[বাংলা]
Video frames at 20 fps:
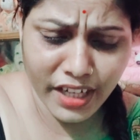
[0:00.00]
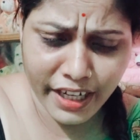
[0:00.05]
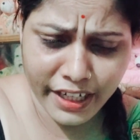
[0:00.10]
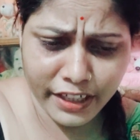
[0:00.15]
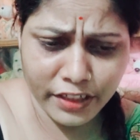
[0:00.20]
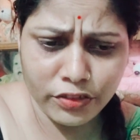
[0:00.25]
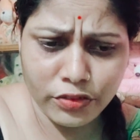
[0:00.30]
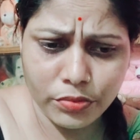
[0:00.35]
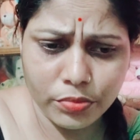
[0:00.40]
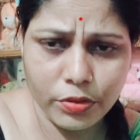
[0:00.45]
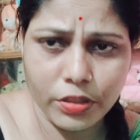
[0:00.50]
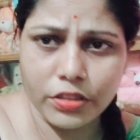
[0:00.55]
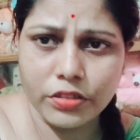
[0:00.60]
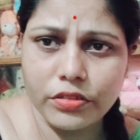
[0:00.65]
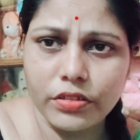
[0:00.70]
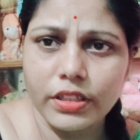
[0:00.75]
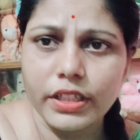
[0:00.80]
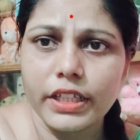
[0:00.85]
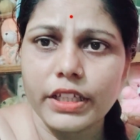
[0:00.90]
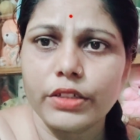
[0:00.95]
আর একটু
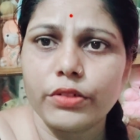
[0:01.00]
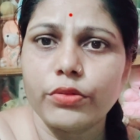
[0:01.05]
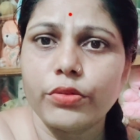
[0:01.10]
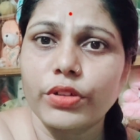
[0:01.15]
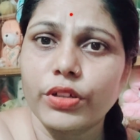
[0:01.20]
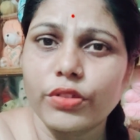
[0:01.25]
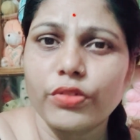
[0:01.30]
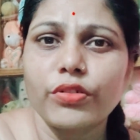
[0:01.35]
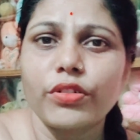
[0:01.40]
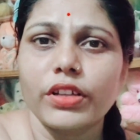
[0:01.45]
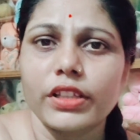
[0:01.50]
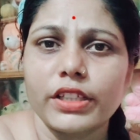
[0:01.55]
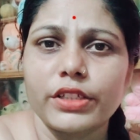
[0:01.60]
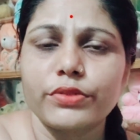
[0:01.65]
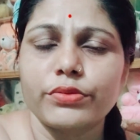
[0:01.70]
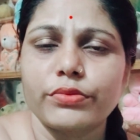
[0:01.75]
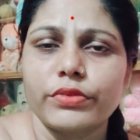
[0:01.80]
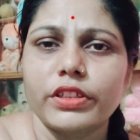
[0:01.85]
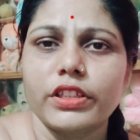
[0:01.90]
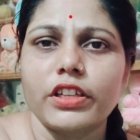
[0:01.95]
বড় হলে ওকেও
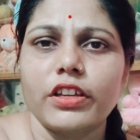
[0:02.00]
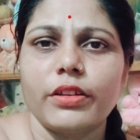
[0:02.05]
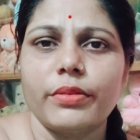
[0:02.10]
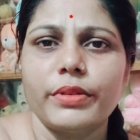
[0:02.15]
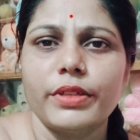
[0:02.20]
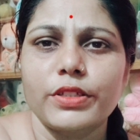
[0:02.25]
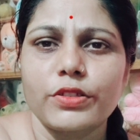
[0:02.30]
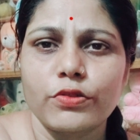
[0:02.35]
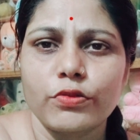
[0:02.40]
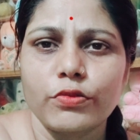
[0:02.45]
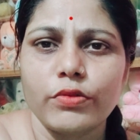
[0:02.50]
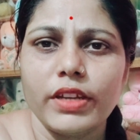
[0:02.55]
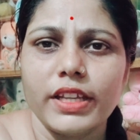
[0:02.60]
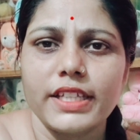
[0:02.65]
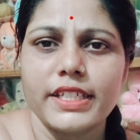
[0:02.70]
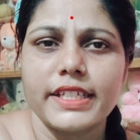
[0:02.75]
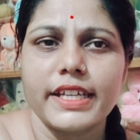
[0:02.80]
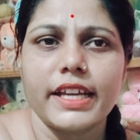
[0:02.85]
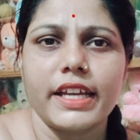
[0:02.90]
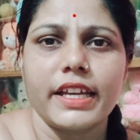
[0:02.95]
কথা শুনতে হবে
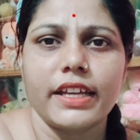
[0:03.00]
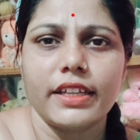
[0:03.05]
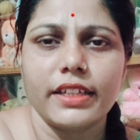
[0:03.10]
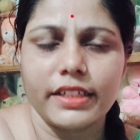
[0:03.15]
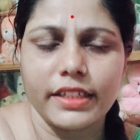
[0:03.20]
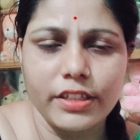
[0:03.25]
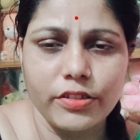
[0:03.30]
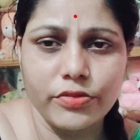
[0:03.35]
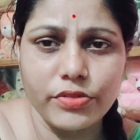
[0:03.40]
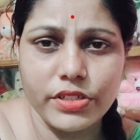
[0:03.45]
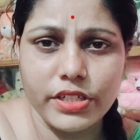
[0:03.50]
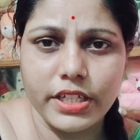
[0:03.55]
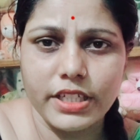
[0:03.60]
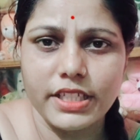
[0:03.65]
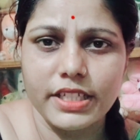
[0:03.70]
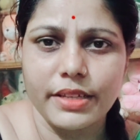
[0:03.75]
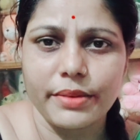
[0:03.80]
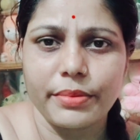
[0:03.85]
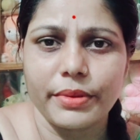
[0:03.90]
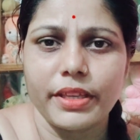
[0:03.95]
স্কুলে যায়
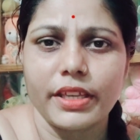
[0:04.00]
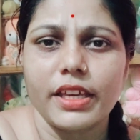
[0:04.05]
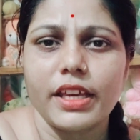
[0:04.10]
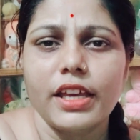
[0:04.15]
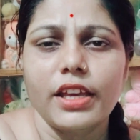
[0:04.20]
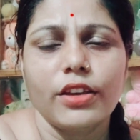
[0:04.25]
টিউশনে যাবে